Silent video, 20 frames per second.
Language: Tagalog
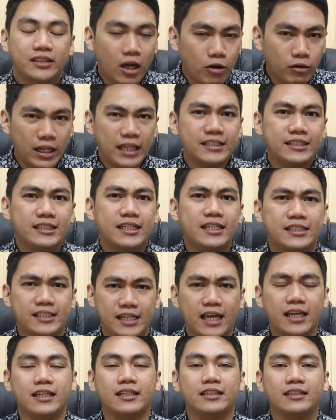Now, let's just
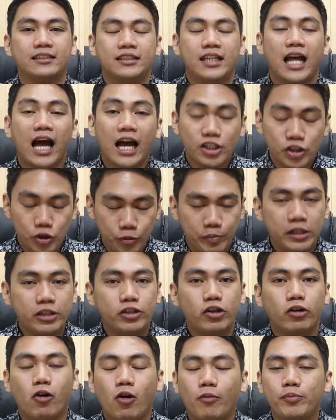say na as you build
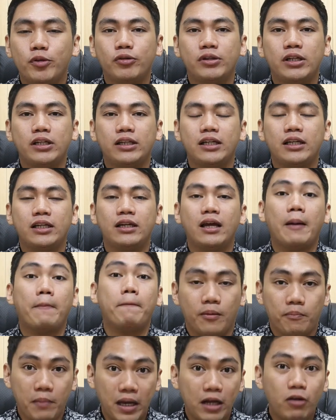your community,
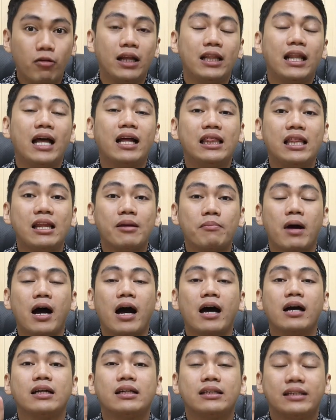meron ka lang
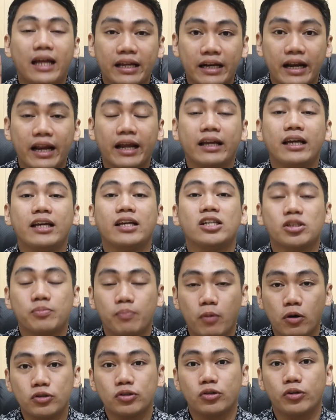limang direct
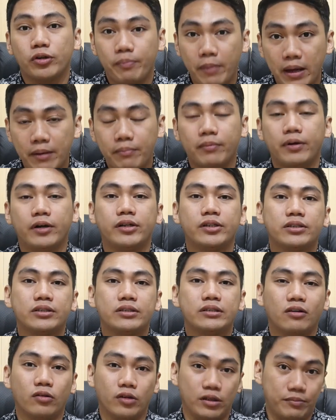sponsored members.
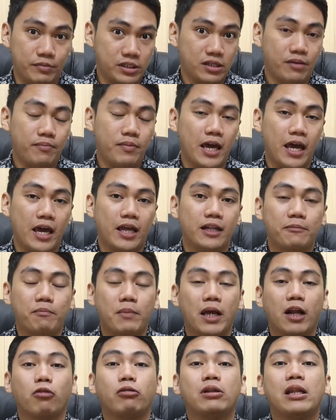O, ibig sabihin,
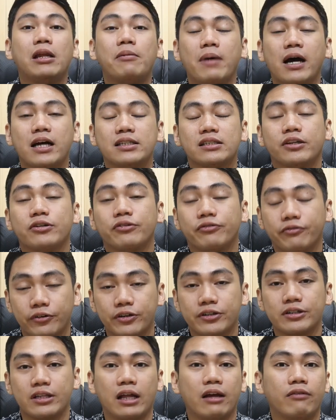merong lima sa yung
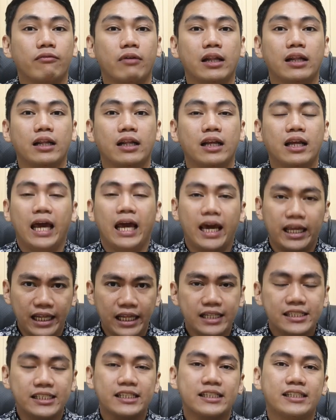first level. And
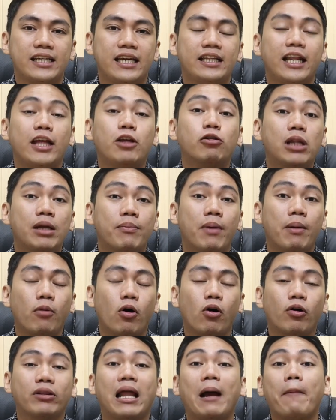let's just say na yung lima
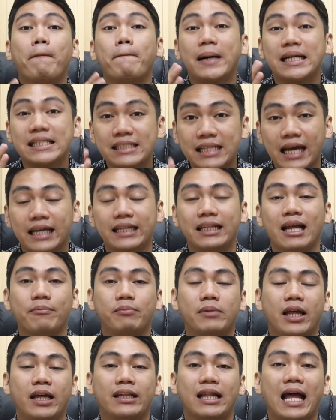mo nagpa-sign up
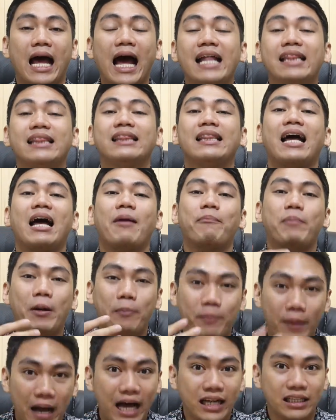din at
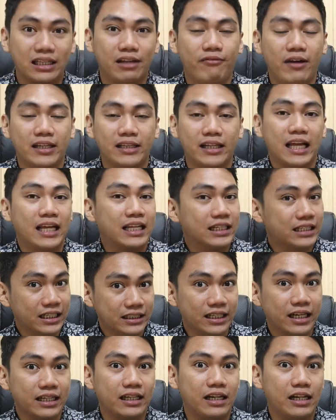nakapagpa-activate
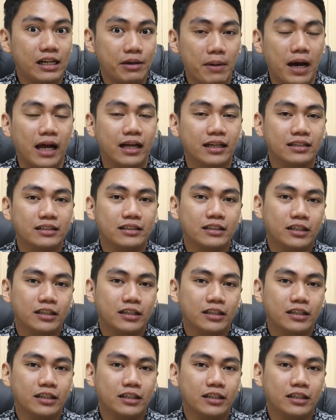ng taglilima.